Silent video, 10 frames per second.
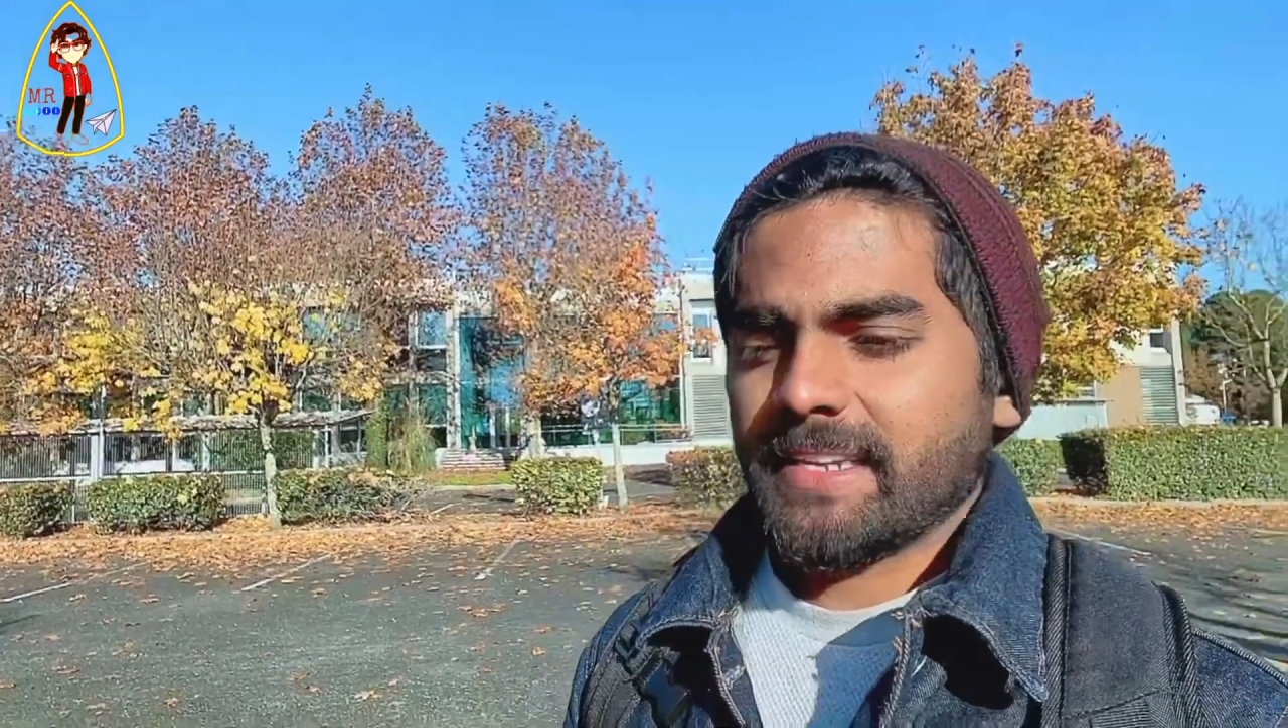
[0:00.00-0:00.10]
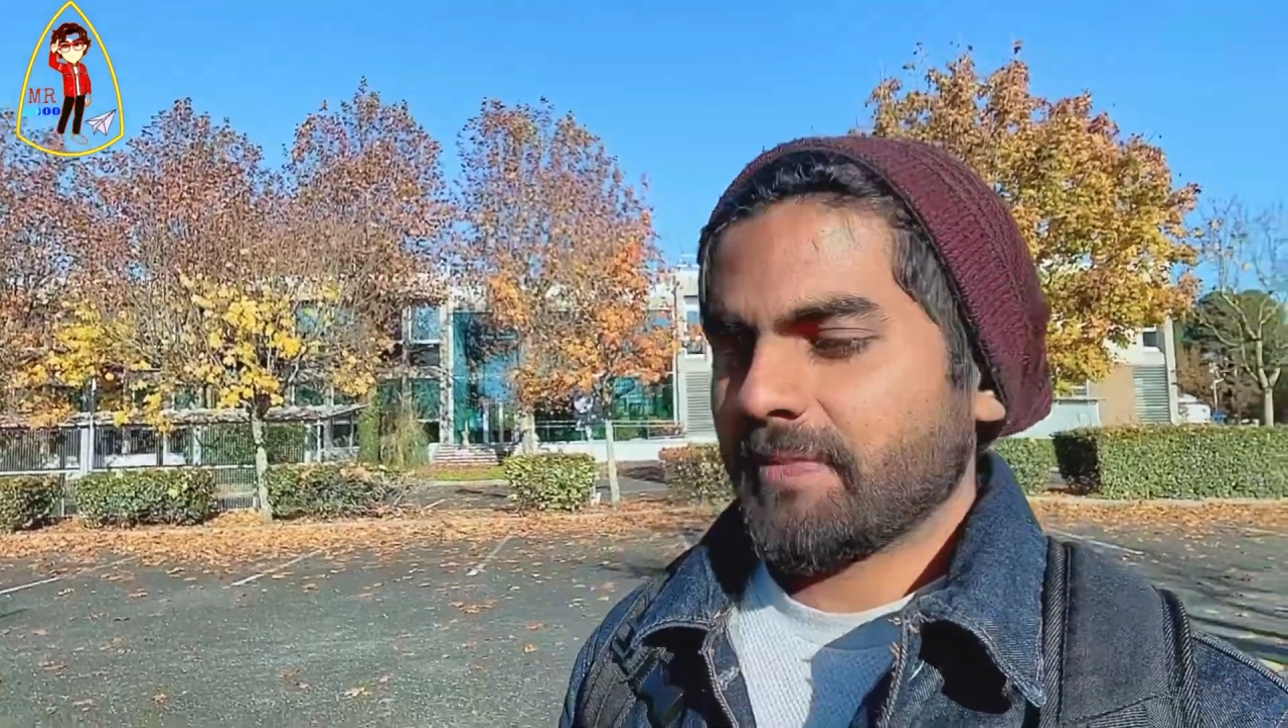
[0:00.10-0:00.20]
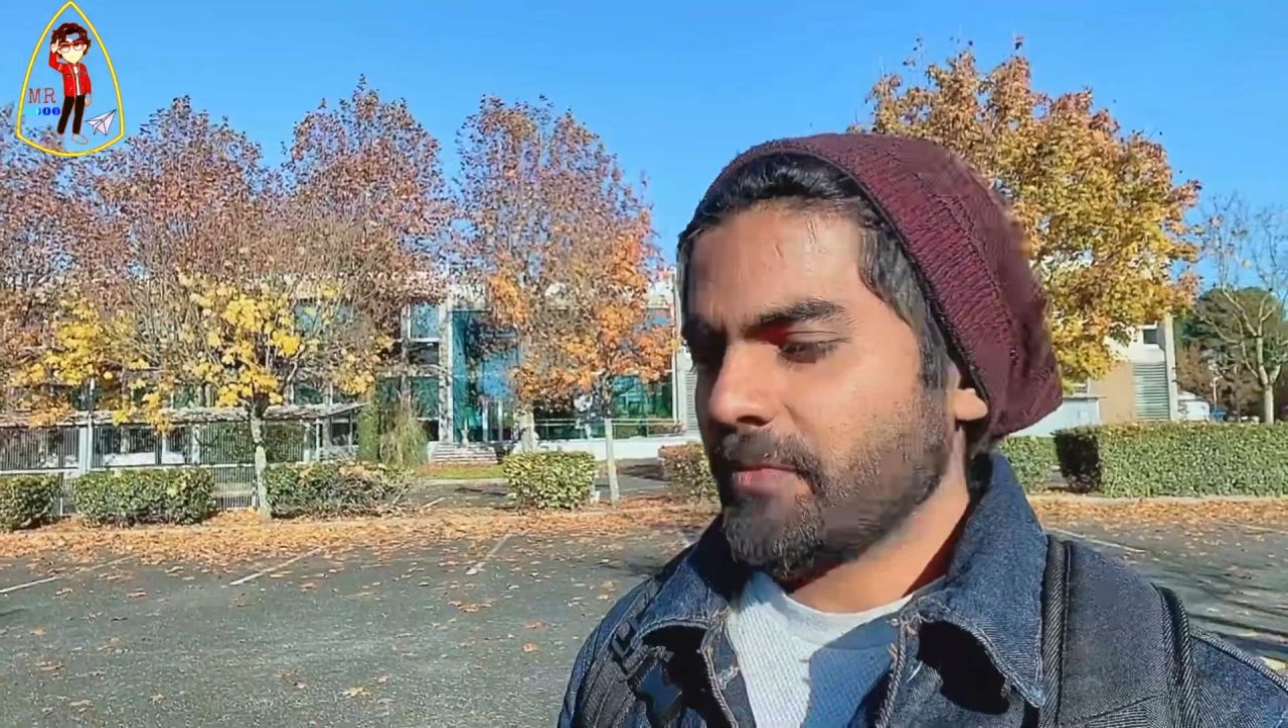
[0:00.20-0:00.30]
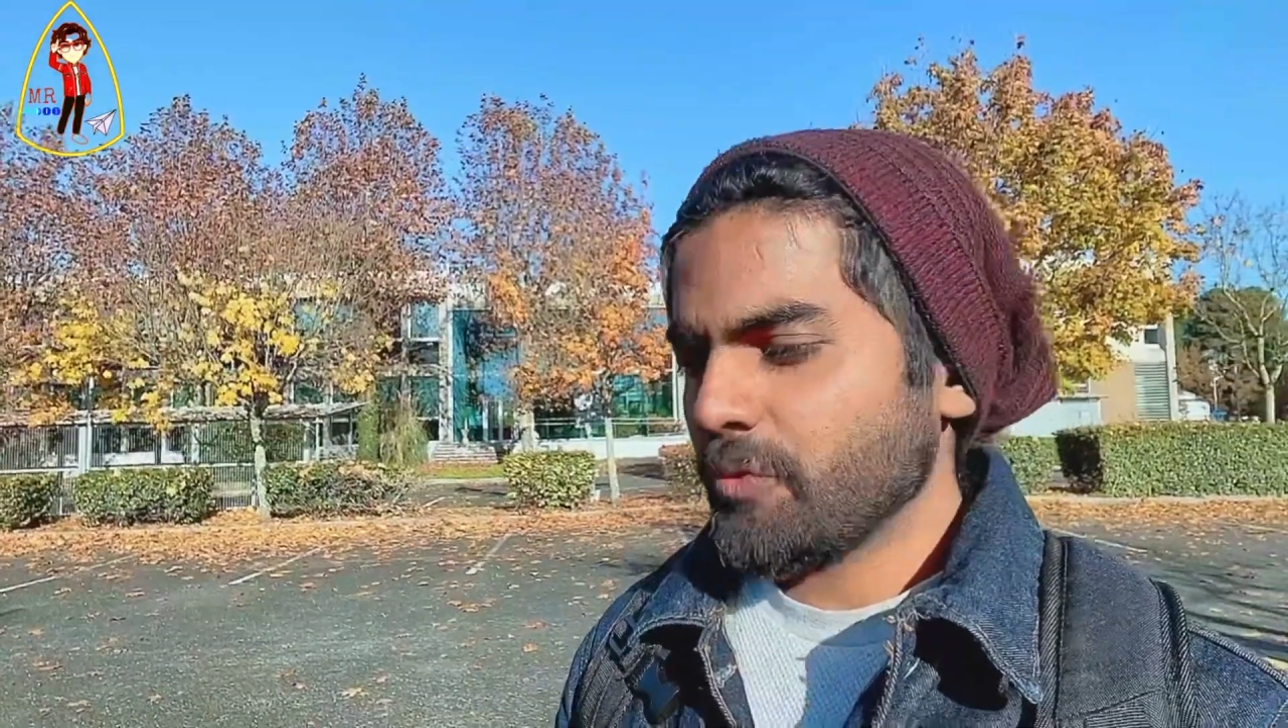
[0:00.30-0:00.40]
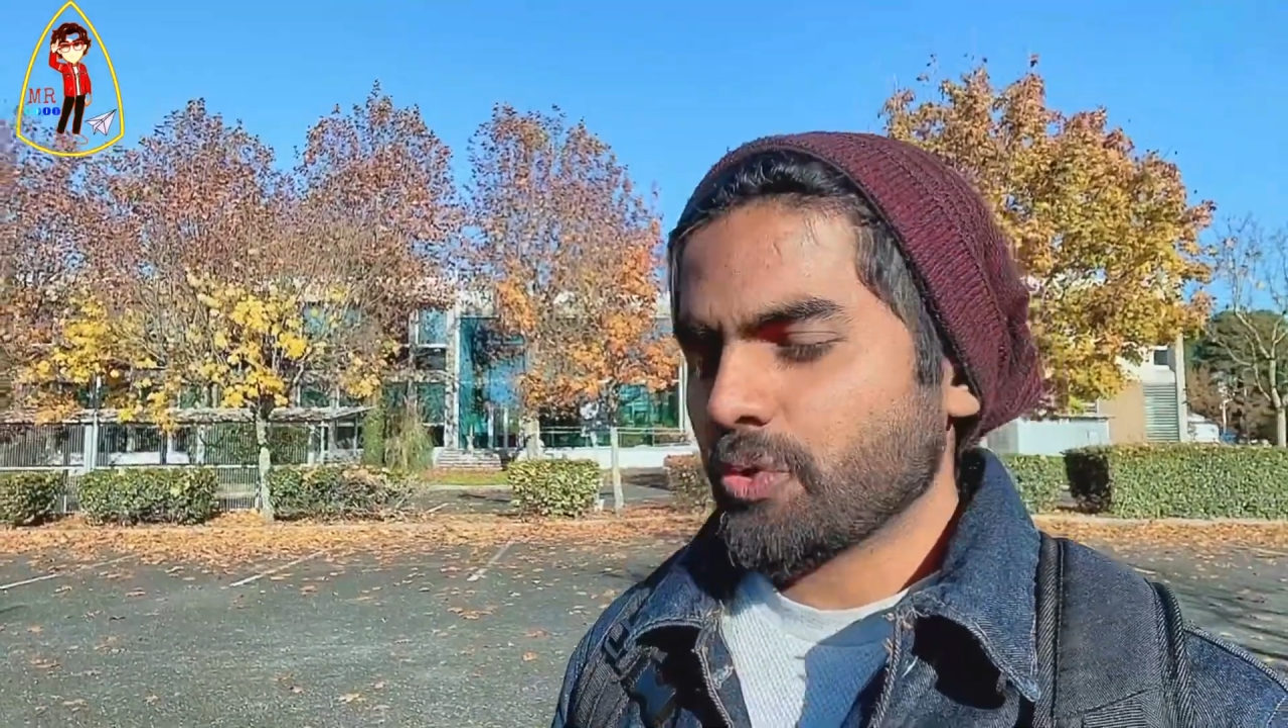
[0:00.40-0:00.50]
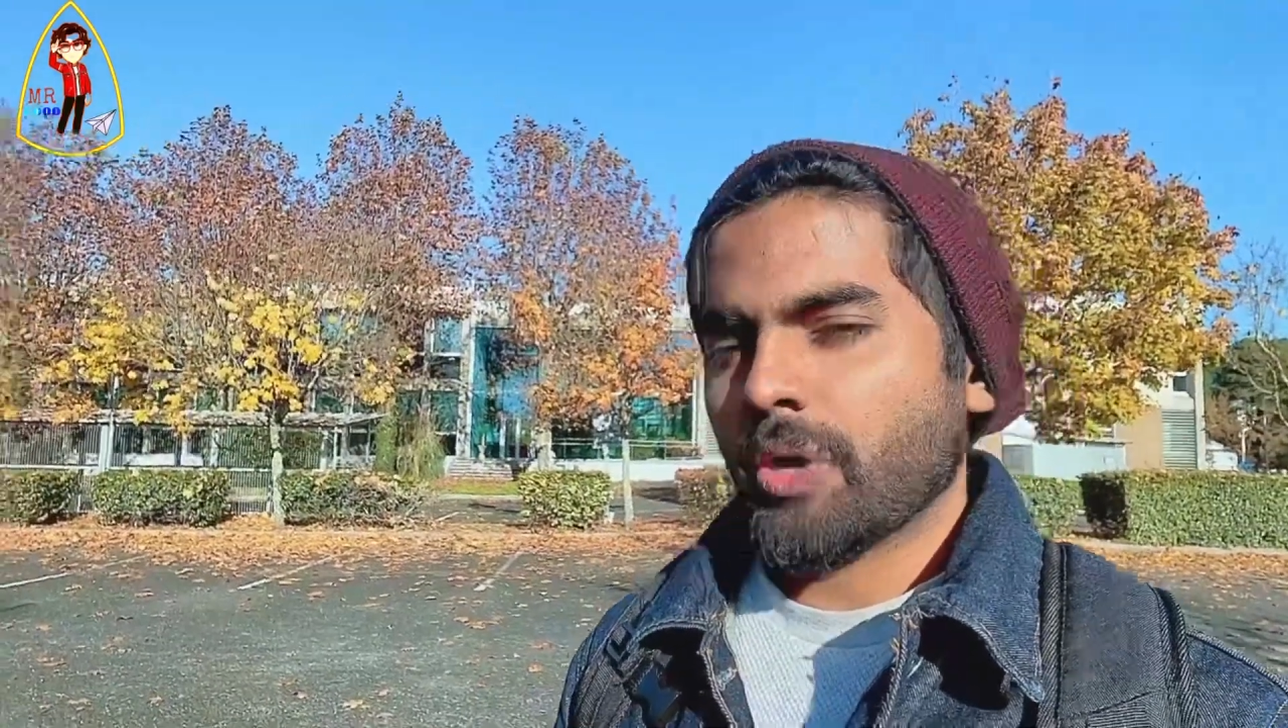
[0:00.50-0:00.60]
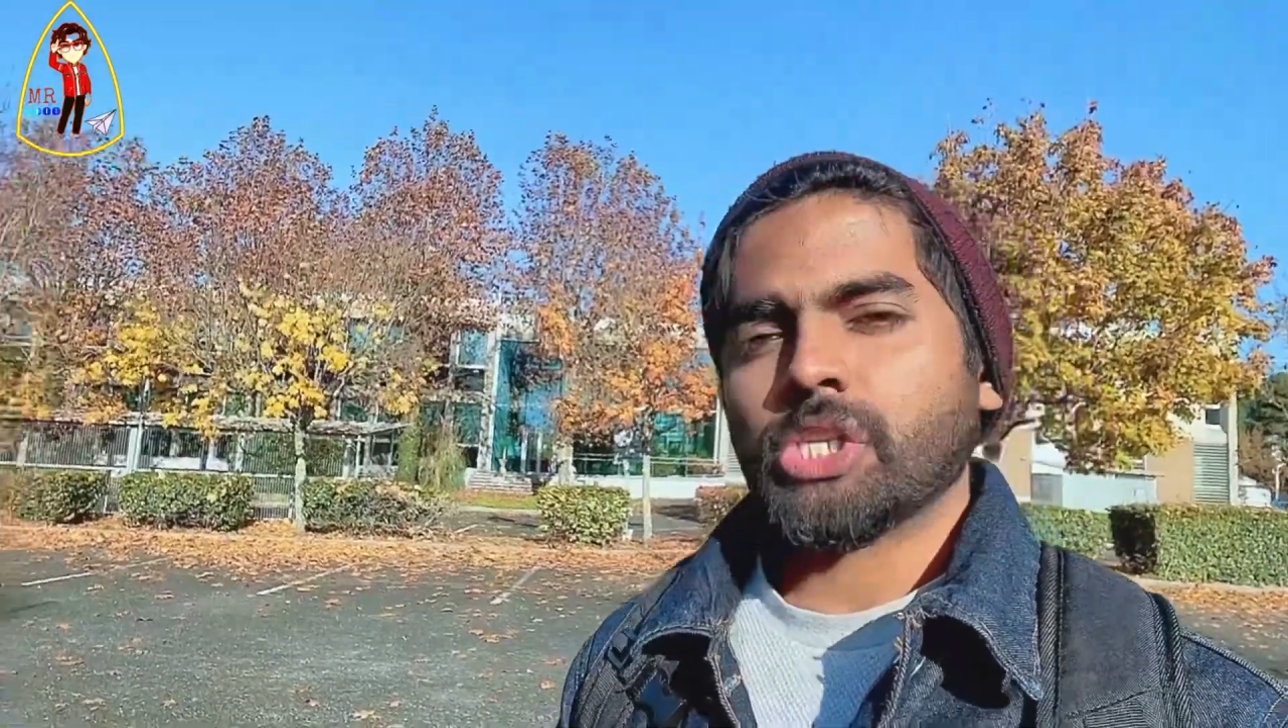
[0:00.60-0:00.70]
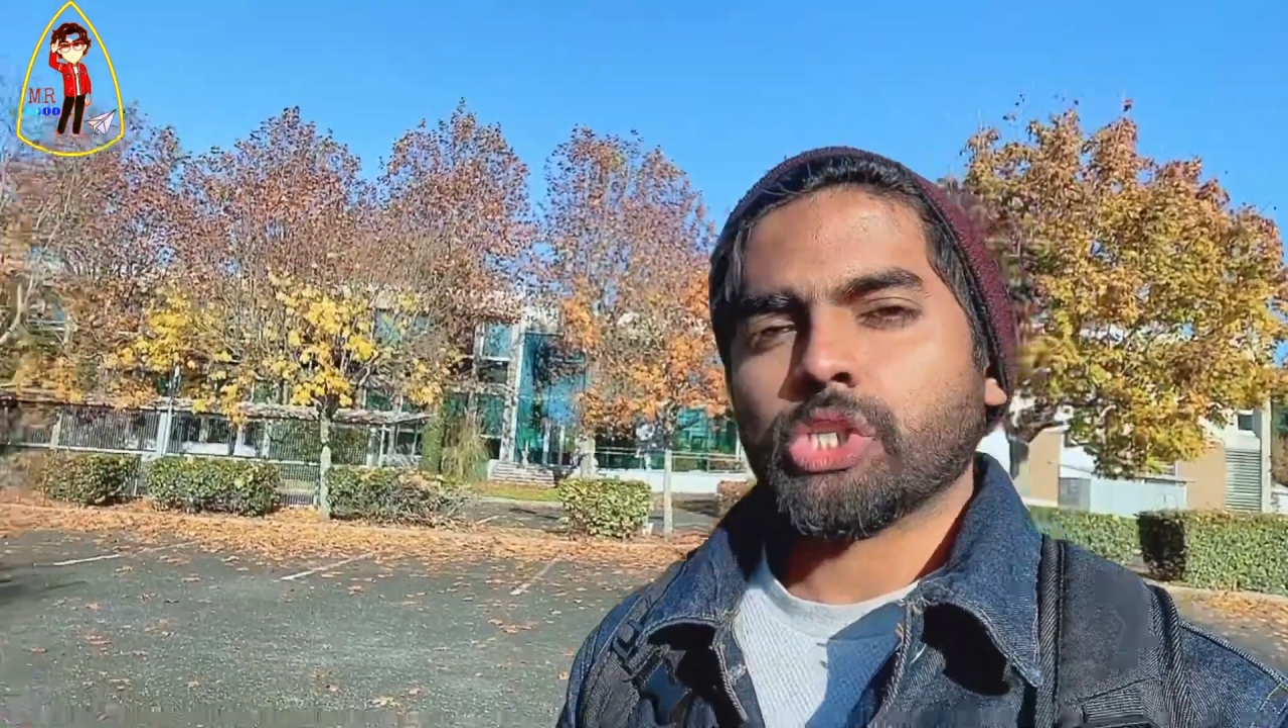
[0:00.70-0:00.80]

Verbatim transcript: রিফিউজ হওয়ার